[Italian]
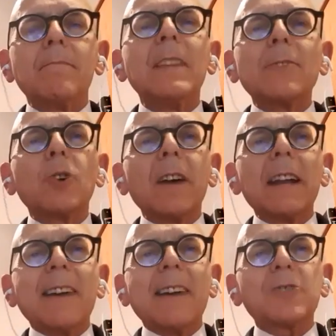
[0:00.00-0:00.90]
da dove
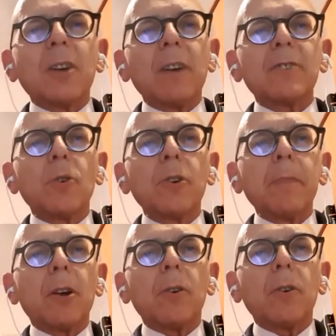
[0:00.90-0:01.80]
nasce questo
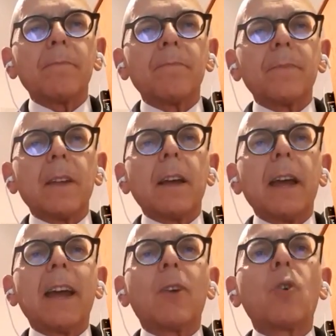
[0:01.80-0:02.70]
libro
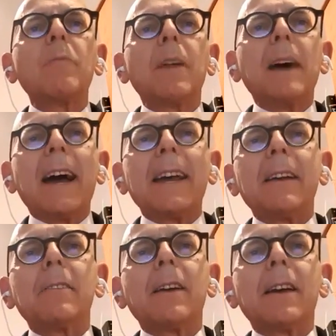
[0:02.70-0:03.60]
e come
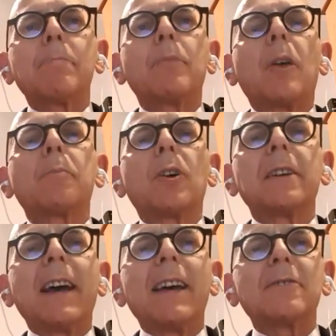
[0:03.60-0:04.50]
mai eh, proprio
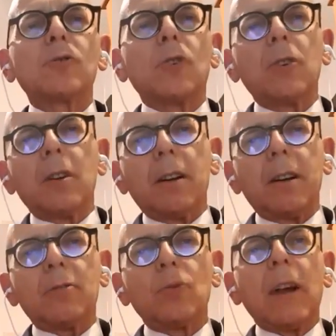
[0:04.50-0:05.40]
adesso,
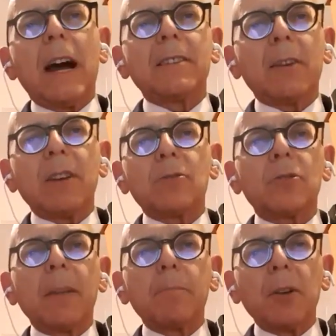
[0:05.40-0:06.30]
eh, durante
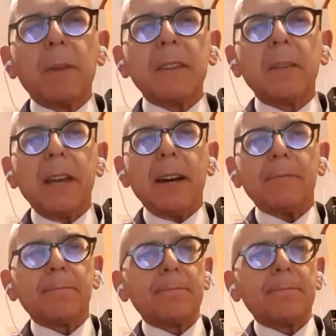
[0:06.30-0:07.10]
questo tempo di pandemia.